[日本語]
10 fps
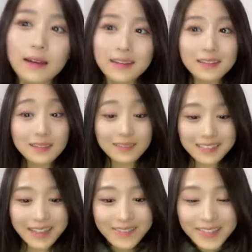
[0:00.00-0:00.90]
んありがとう
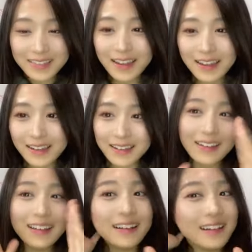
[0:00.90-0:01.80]
ございまし
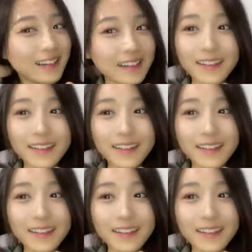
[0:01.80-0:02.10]
た